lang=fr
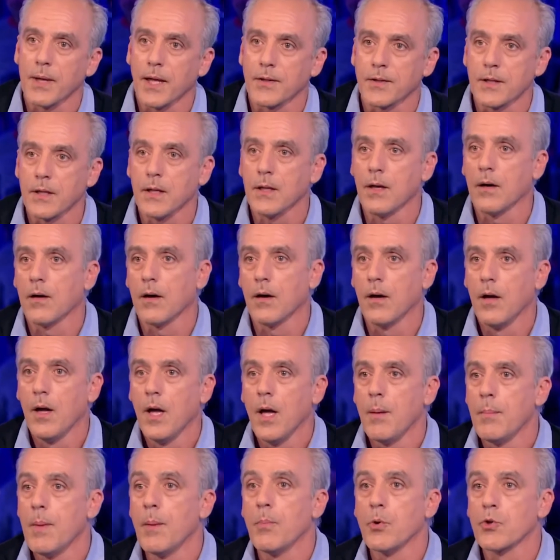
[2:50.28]
emmerdés. Euh,
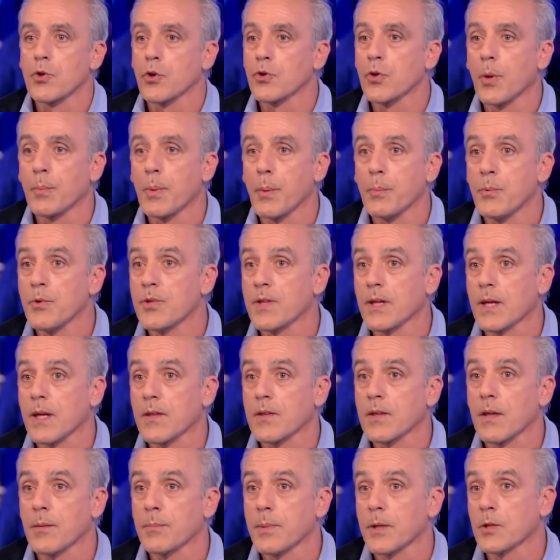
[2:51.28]
même aujourd'hui, on peut plus
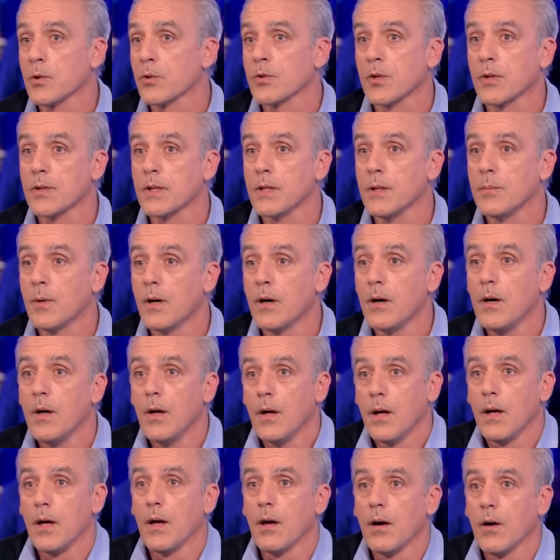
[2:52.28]
séquestrer un patron tranquillement.
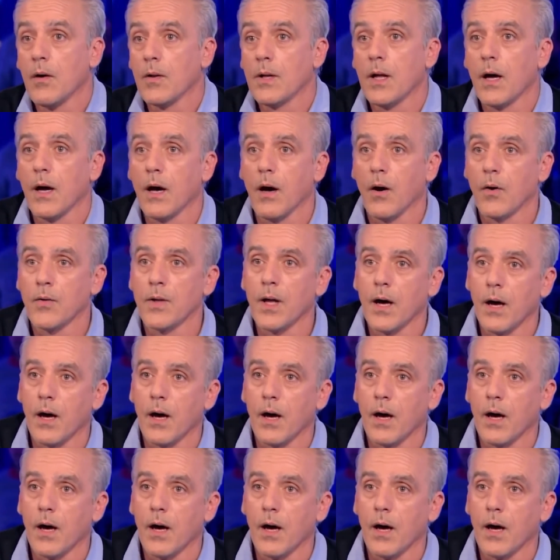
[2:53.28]
Hein, on, a, on,